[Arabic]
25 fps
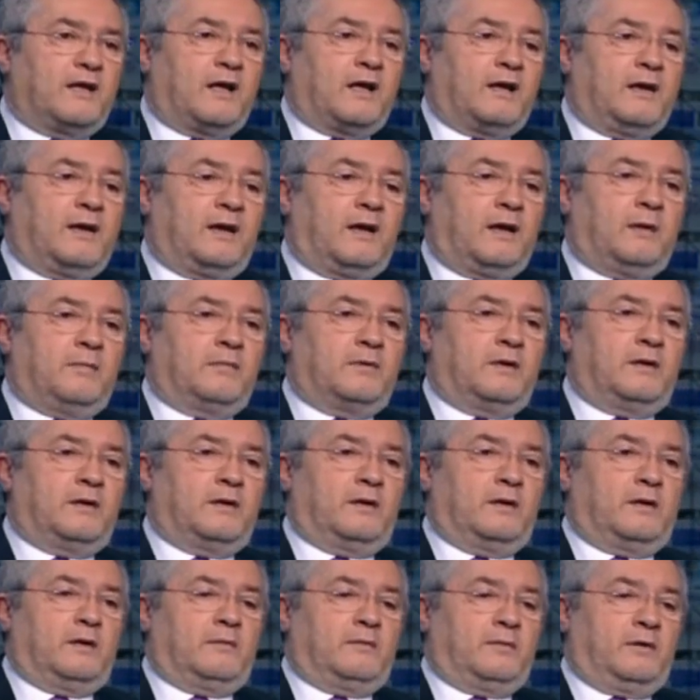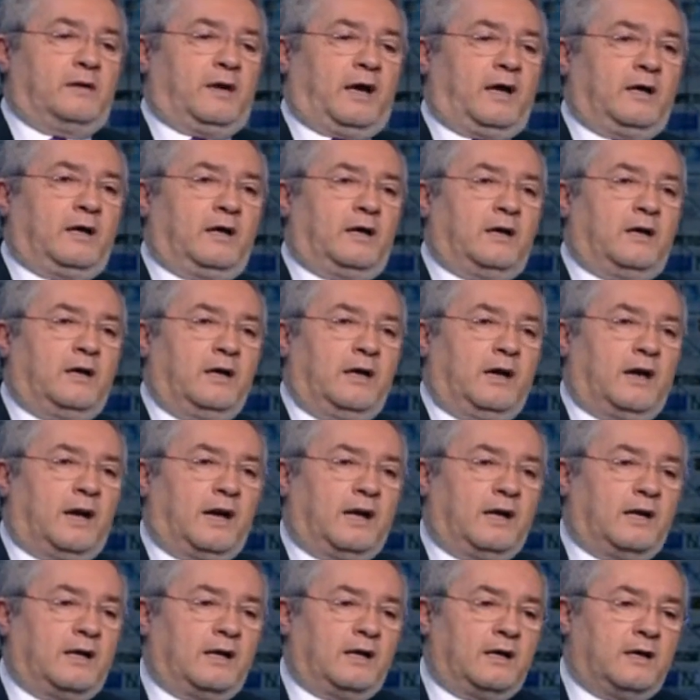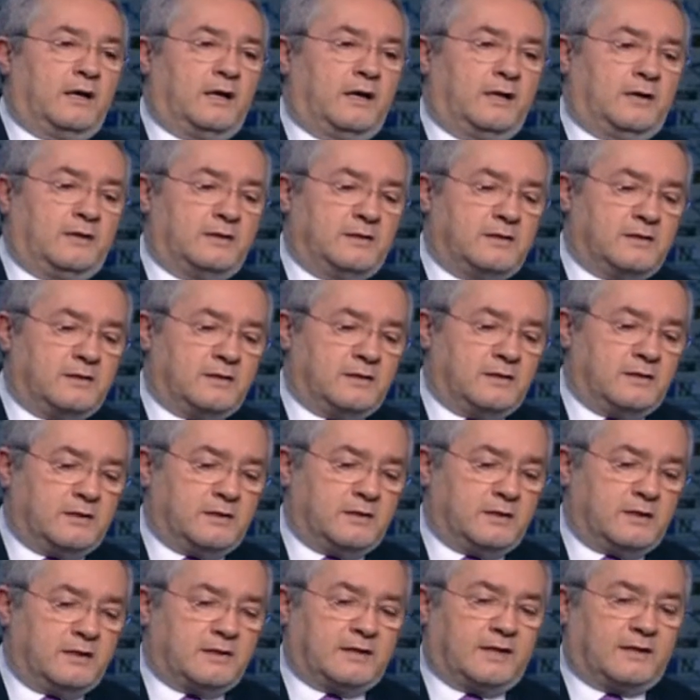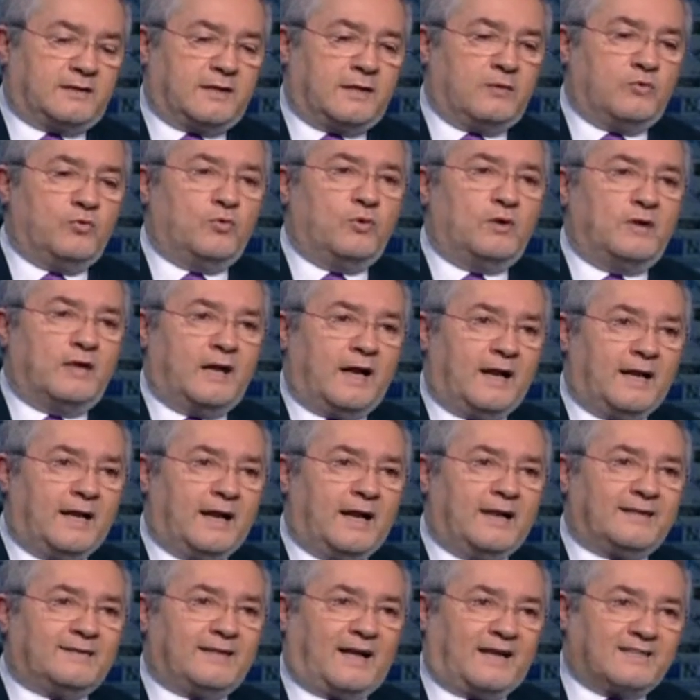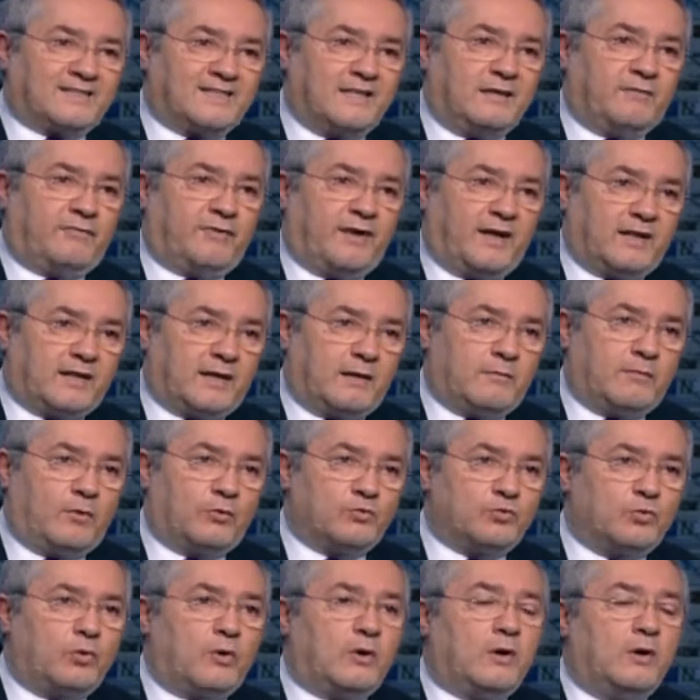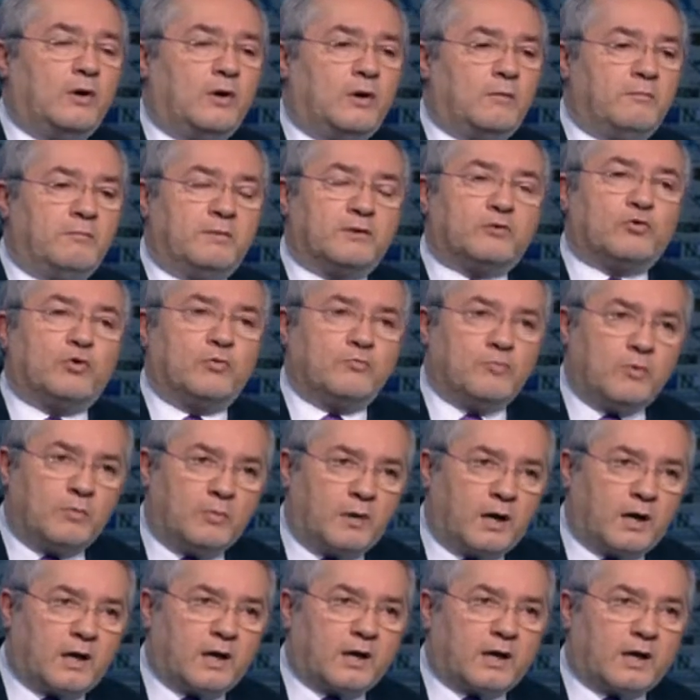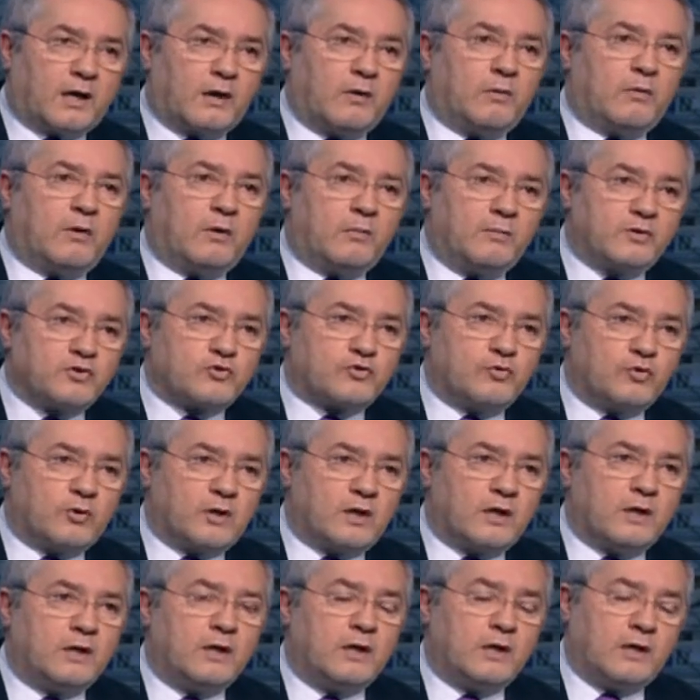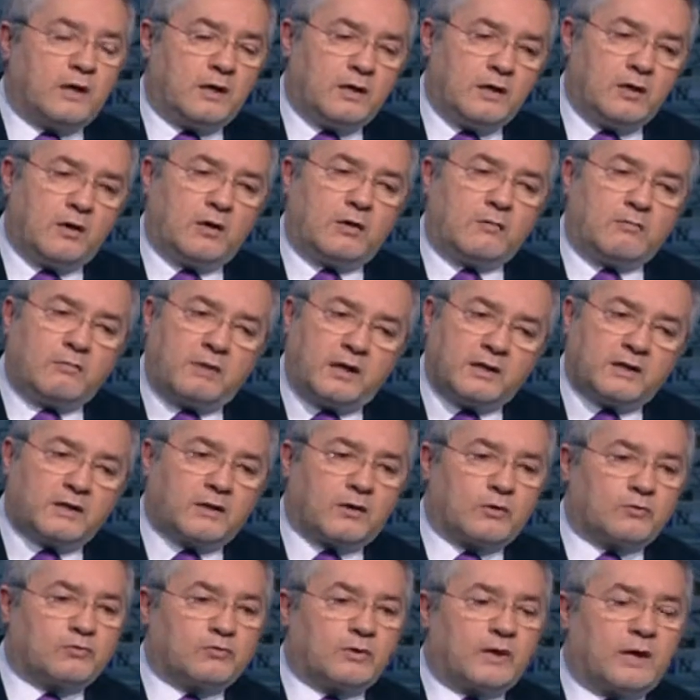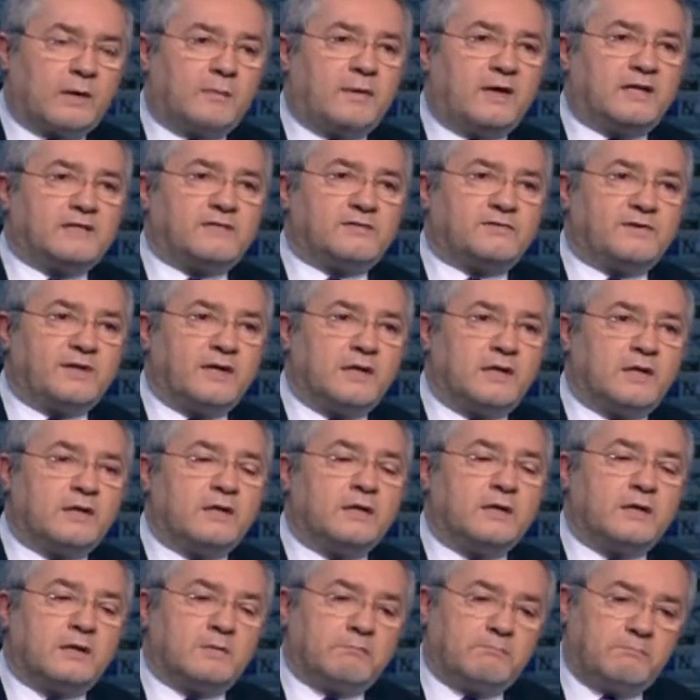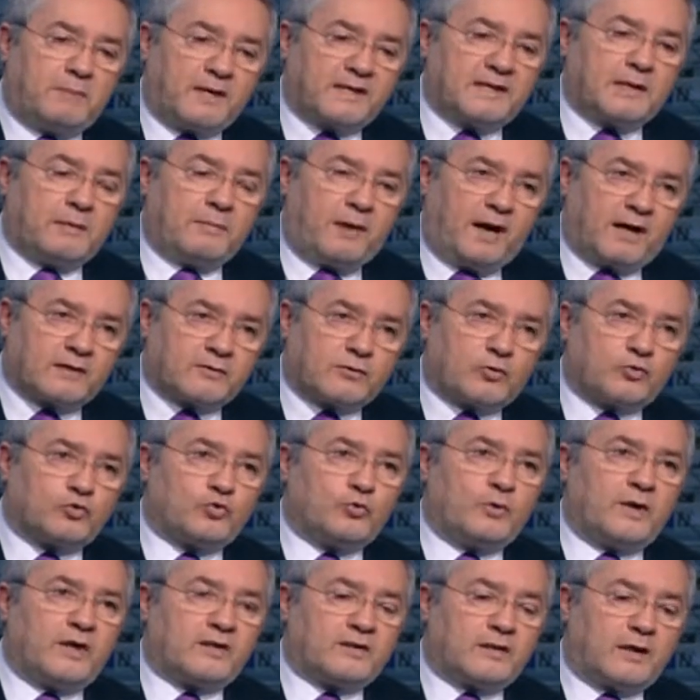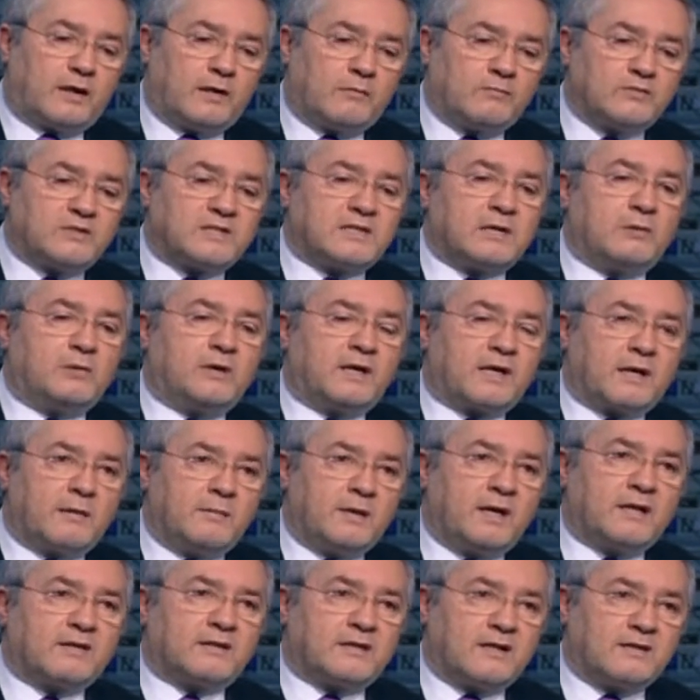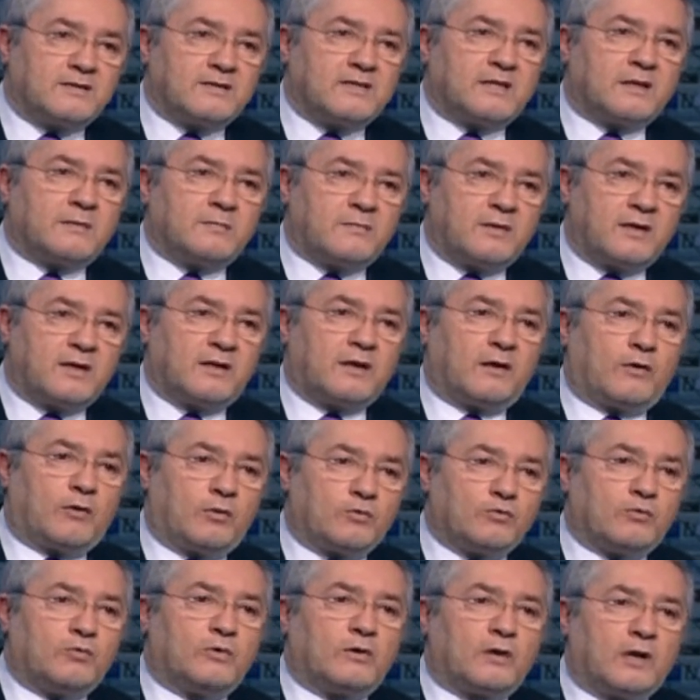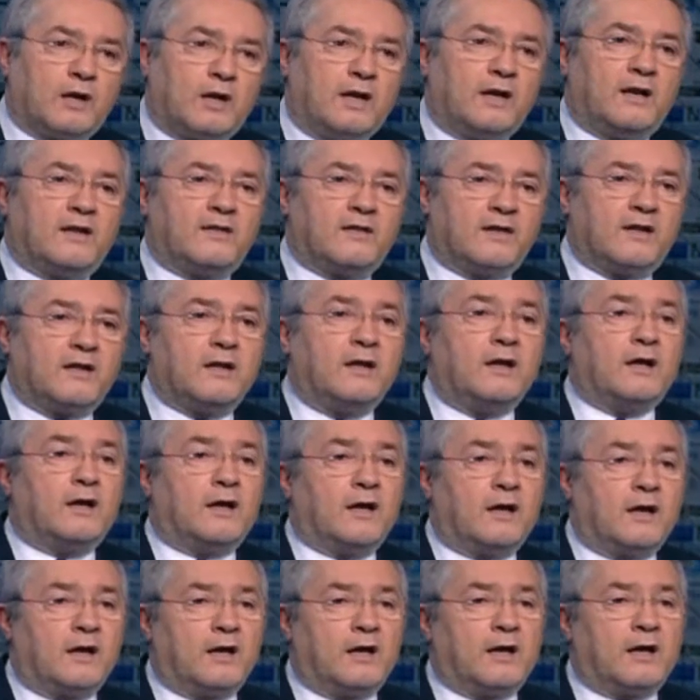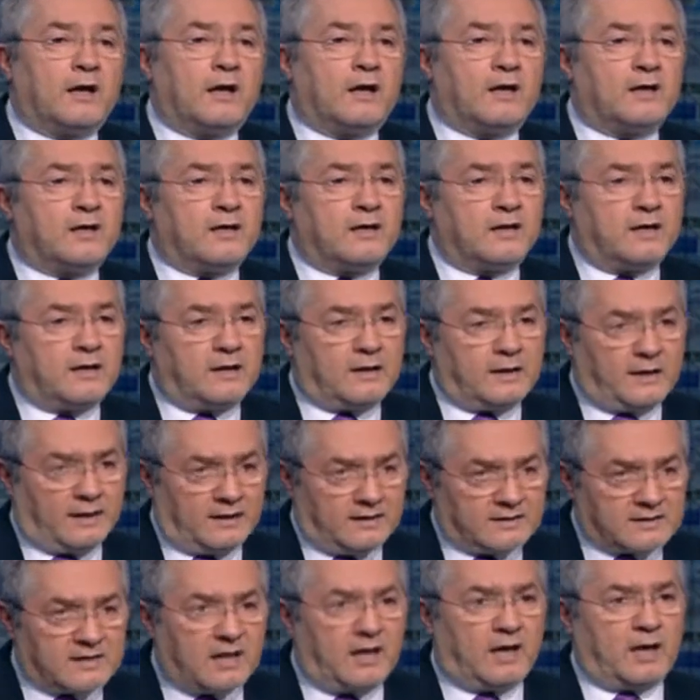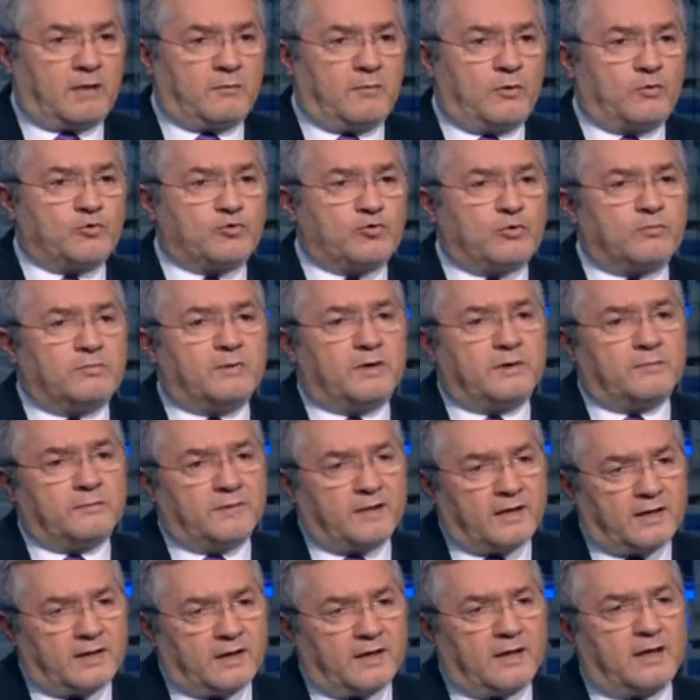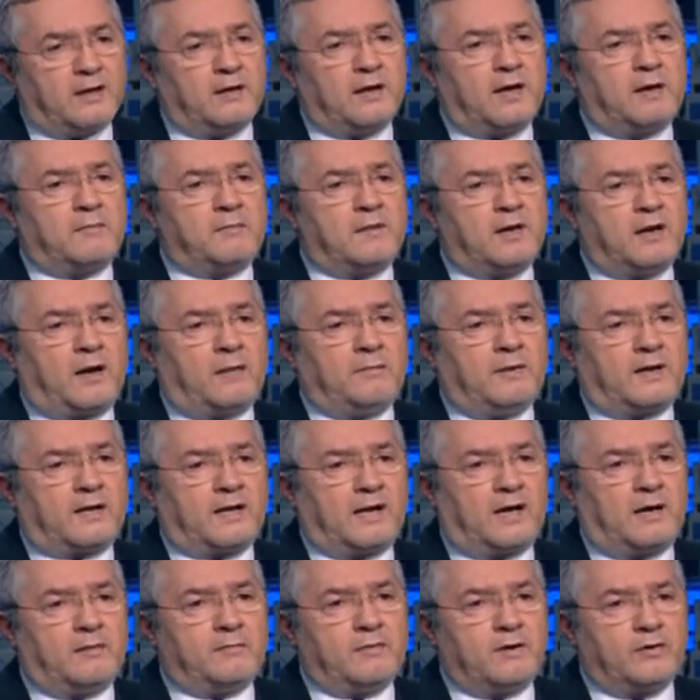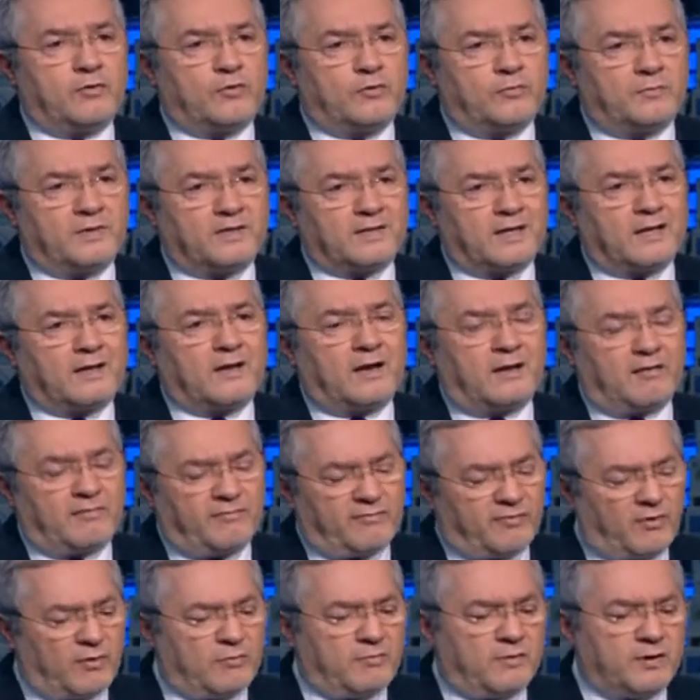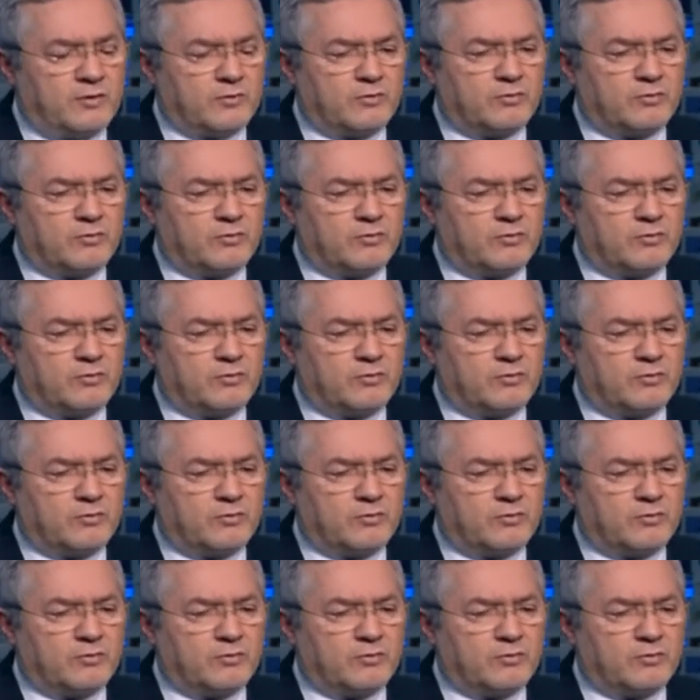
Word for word: يعني آه، على على آه، خطه تنقول التحسين في هذا الموضوع بتكون مباركه ومشكوره اليوم هذه خطوه لا باس فيها بدها بعد خطوات على مستوى كمان تنظيم هذا الحضور الذي آه، يعني صار موجود بلبنان يعني عم بحكي عن مليون و 200 ألف فوق مليون و